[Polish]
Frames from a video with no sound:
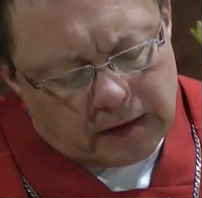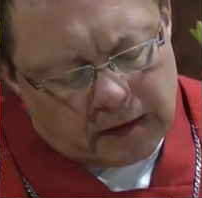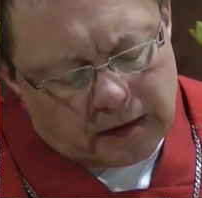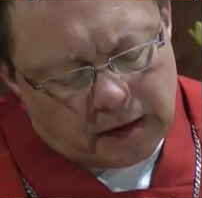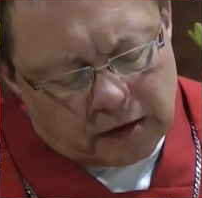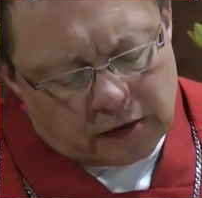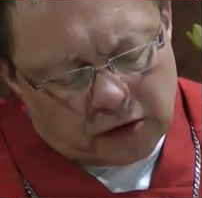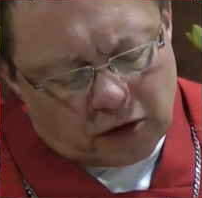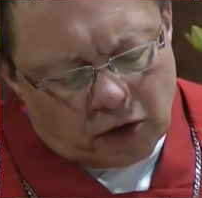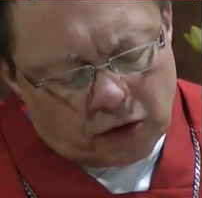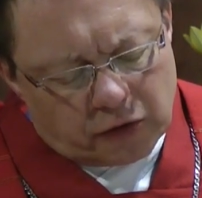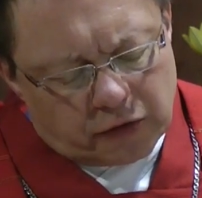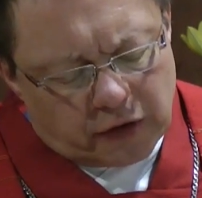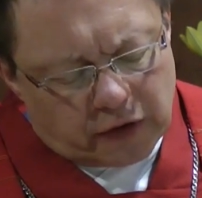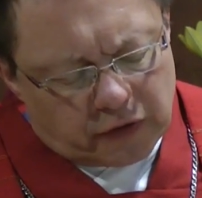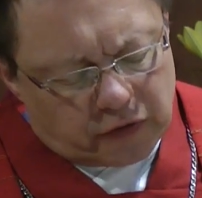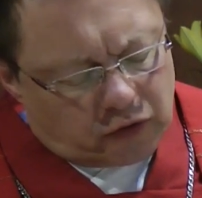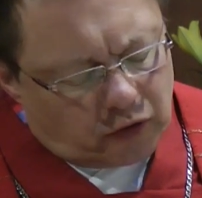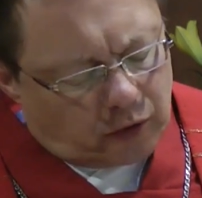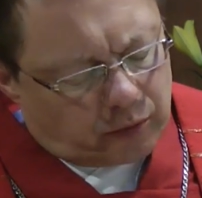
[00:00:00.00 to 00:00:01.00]
ten
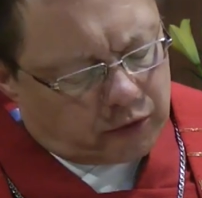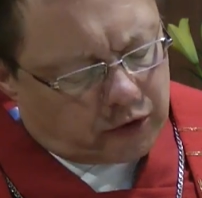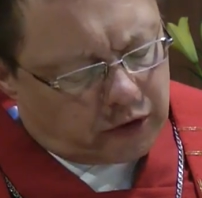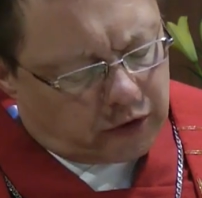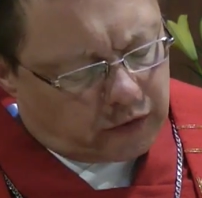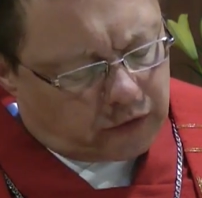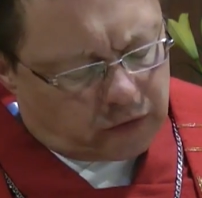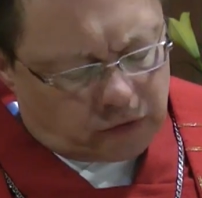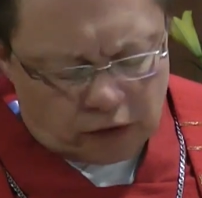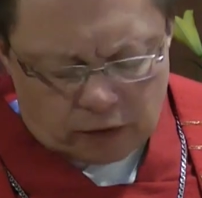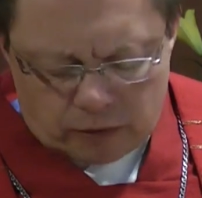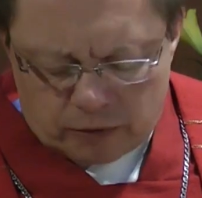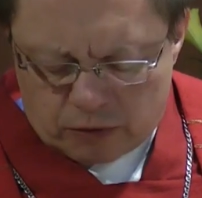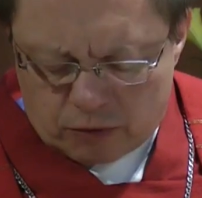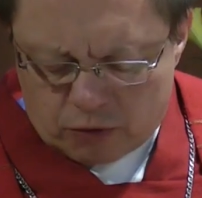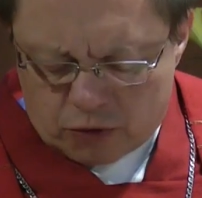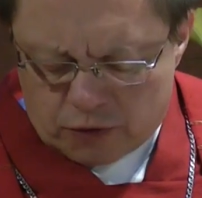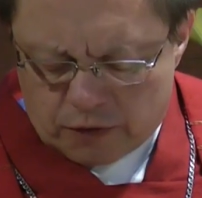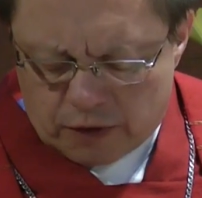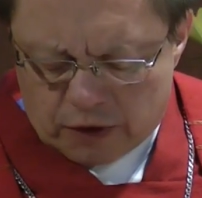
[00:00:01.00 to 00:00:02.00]
kontekst dobrze jest sobie
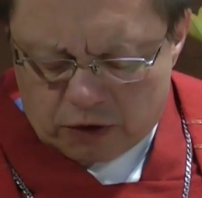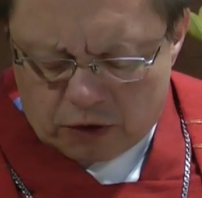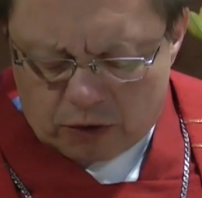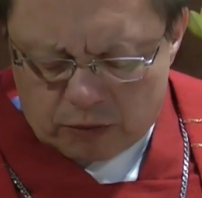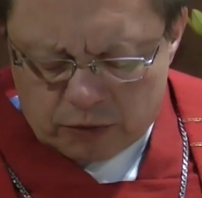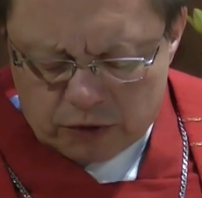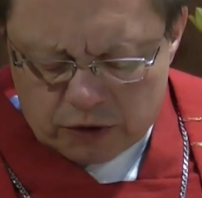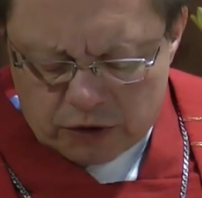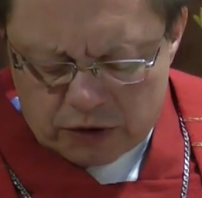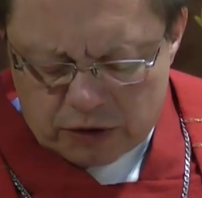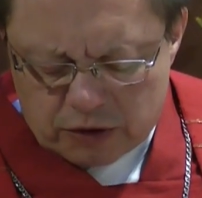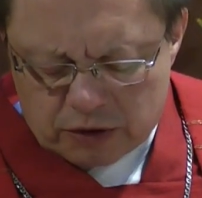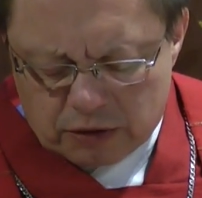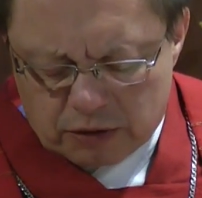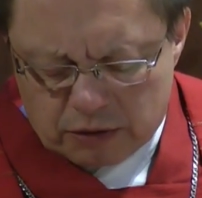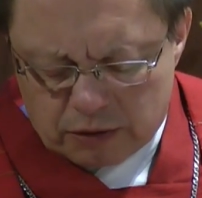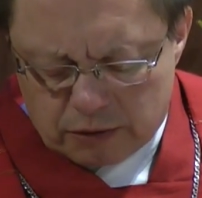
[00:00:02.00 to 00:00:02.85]
uświadomić.